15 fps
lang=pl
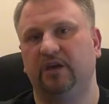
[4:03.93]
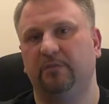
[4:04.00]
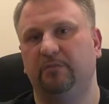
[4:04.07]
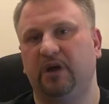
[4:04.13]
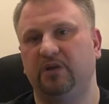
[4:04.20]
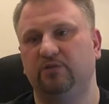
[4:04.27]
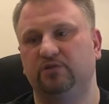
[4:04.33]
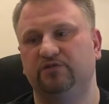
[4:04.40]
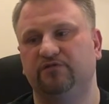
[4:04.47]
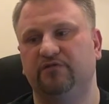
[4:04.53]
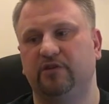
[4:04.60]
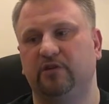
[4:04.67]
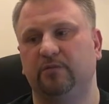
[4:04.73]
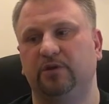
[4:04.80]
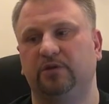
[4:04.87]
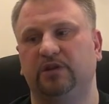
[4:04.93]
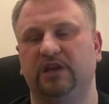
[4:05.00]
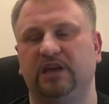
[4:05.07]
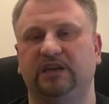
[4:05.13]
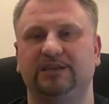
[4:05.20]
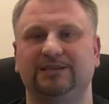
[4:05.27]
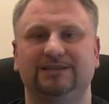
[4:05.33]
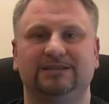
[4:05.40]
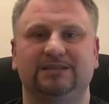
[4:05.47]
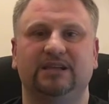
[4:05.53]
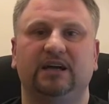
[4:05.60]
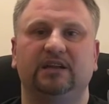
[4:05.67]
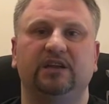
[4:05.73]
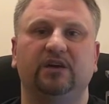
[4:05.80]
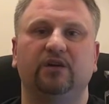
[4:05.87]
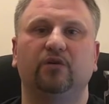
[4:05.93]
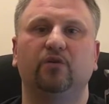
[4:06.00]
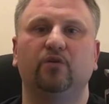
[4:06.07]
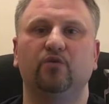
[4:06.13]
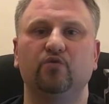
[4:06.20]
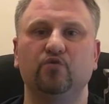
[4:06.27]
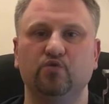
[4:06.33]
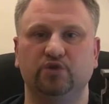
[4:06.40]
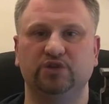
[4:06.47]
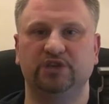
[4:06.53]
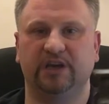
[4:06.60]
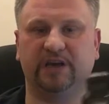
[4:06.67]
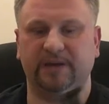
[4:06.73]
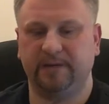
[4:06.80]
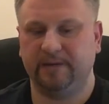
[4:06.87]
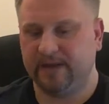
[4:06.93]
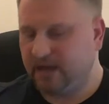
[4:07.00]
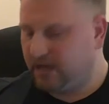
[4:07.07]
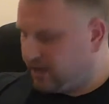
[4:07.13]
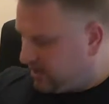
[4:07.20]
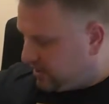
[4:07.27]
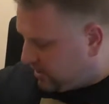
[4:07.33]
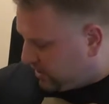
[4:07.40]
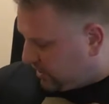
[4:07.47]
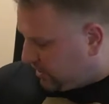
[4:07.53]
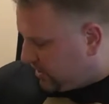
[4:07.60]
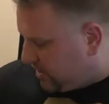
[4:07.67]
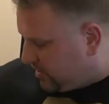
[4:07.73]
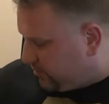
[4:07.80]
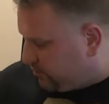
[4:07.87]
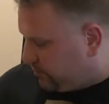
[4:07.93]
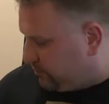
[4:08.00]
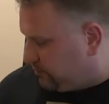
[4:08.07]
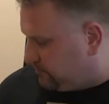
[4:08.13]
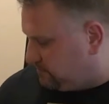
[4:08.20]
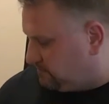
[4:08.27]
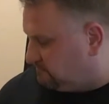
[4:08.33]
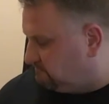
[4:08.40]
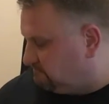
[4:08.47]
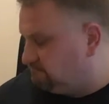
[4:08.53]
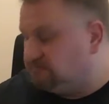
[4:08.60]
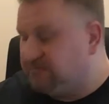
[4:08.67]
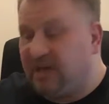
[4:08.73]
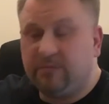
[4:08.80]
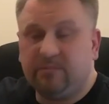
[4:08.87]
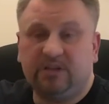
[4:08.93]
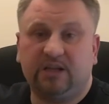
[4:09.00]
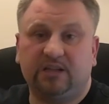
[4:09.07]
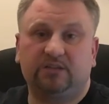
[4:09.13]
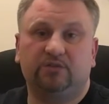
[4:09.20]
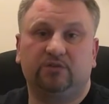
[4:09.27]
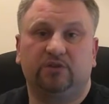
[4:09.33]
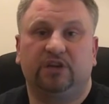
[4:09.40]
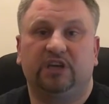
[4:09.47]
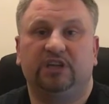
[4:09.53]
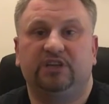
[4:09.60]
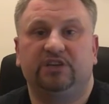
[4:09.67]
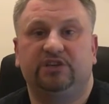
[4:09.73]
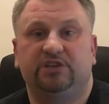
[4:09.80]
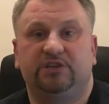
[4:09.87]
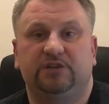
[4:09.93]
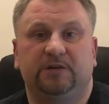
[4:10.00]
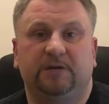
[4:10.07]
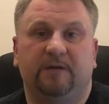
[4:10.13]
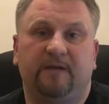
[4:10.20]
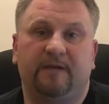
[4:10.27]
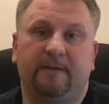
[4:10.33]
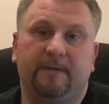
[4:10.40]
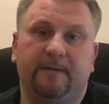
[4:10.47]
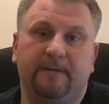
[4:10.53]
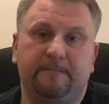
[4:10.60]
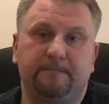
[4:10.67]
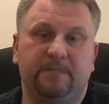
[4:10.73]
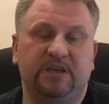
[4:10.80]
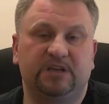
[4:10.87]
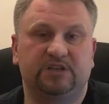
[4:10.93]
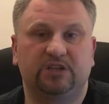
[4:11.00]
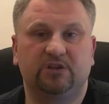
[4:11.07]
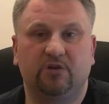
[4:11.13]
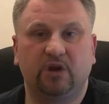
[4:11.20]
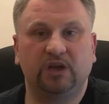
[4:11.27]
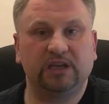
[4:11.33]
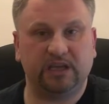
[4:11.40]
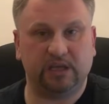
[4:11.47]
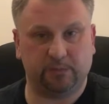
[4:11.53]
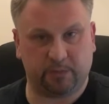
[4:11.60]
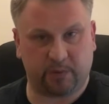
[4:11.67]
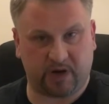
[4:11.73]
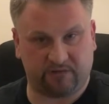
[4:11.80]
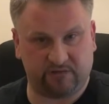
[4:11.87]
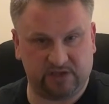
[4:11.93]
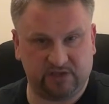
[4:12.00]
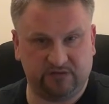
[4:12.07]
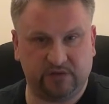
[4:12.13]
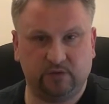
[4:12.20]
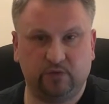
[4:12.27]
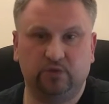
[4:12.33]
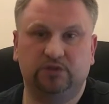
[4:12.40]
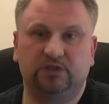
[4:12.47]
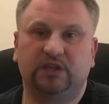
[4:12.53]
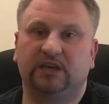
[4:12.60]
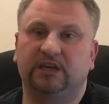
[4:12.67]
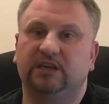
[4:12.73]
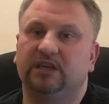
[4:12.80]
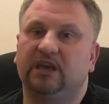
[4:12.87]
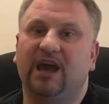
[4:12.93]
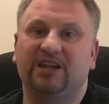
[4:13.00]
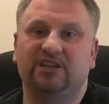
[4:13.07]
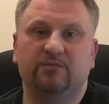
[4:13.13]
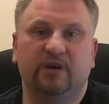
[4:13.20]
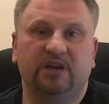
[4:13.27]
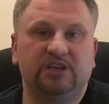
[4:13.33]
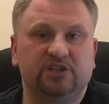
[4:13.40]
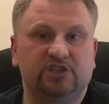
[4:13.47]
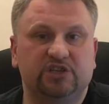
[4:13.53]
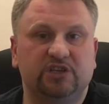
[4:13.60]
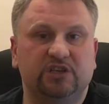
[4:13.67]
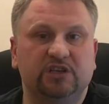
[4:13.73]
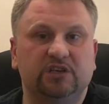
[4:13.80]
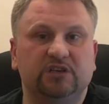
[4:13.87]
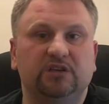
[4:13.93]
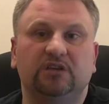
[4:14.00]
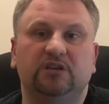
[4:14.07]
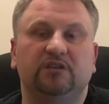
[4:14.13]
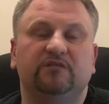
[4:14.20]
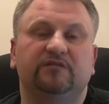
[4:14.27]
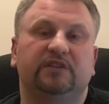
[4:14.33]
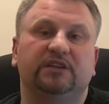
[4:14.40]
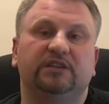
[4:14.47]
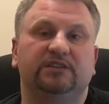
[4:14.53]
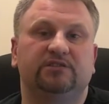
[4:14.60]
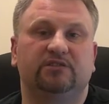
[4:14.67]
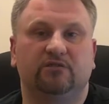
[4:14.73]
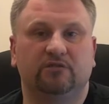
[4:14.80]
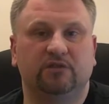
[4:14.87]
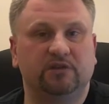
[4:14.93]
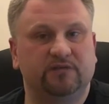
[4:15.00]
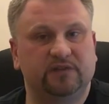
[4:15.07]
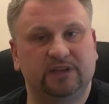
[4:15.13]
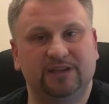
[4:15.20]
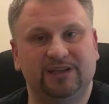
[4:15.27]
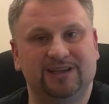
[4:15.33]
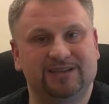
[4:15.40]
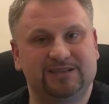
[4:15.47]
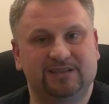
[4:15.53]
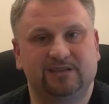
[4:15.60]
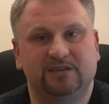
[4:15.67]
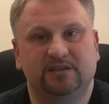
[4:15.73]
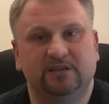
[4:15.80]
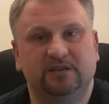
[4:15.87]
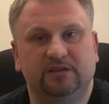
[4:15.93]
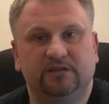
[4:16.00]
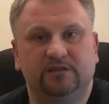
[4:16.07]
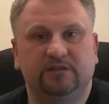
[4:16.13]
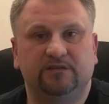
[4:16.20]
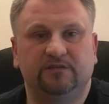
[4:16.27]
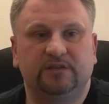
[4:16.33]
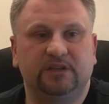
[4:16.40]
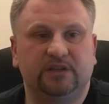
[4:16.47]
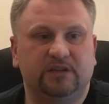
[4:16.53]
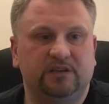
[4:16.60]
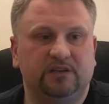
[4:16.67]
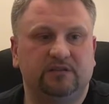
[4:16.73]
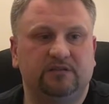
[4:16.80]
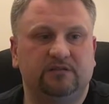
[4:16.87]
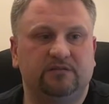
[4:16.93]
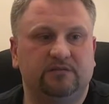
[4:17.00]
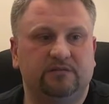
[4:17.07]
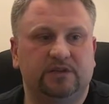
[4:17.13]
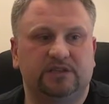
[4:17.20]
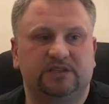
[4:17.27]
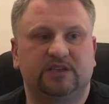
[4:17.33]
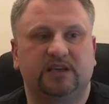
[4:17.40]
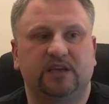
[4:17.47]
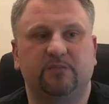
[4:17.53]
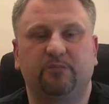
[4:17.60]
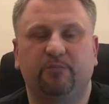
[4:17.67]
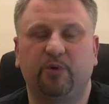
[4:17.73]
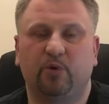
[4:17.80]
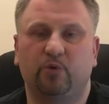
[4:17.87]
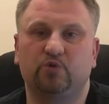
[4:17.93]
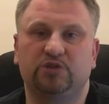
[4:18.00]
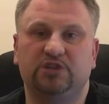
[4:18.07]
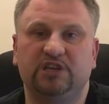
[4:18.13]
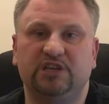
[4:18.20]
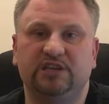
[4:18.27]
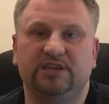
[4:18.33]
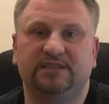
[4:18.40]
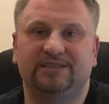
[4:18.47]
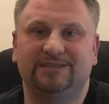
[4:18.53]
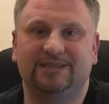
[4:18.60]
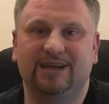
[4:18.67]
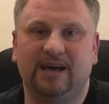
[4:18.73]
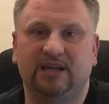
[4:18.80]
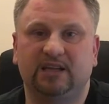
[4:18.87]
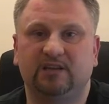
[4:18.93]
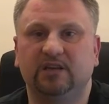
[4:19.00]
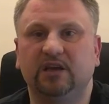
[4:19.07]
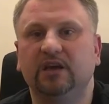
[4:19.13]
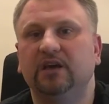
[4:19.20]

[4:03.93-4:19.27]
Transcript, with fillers: ma już wyrobione jakieś zdanie o udzie. I dajmy na to, kiedyś e, bierze do ręki prawdziwy ud, taki animaliczny i wtedy co? No i wtedy jest, e, wtedy jest takie poróżnienie zdań,